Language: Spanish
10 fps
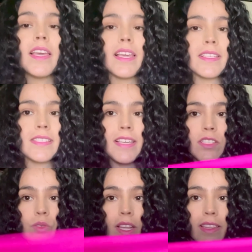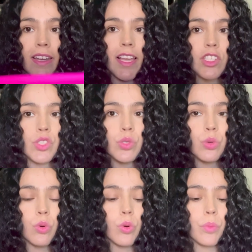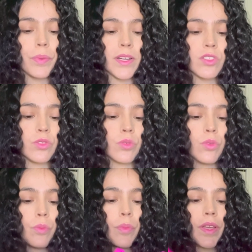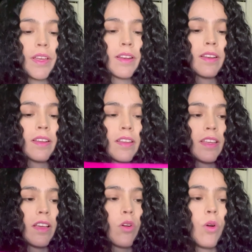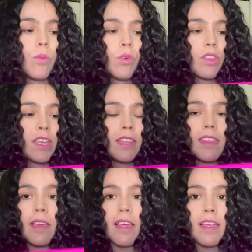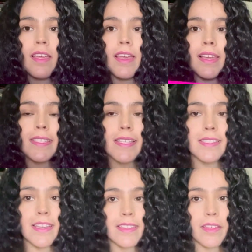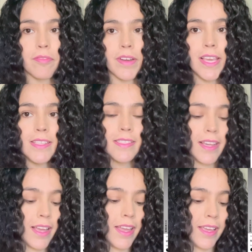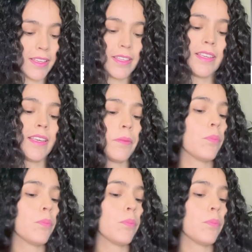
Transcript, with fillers: Y sí es una tela súper, súper comodita. Se siente fresca y